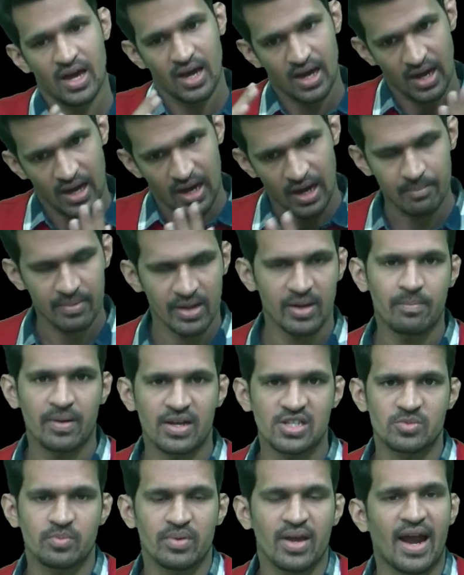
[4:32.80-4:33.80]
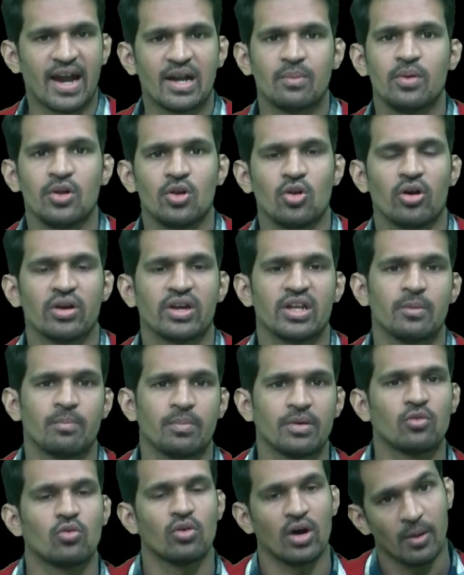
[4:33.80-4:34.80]
हमारे पास में एडमिन लॉगिन पे वो
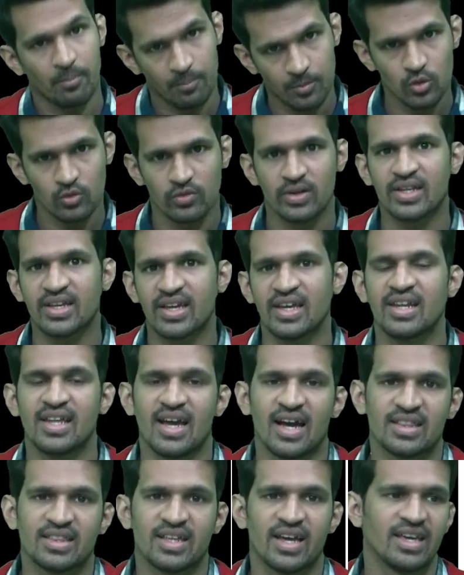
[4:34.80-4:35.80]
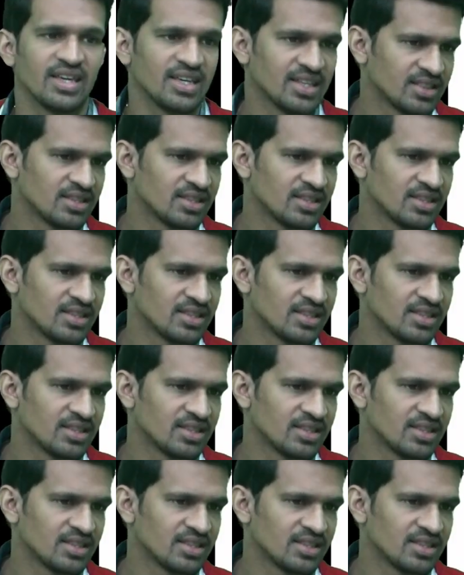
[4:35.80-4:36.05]
अप्रूवल के लिए आता है कि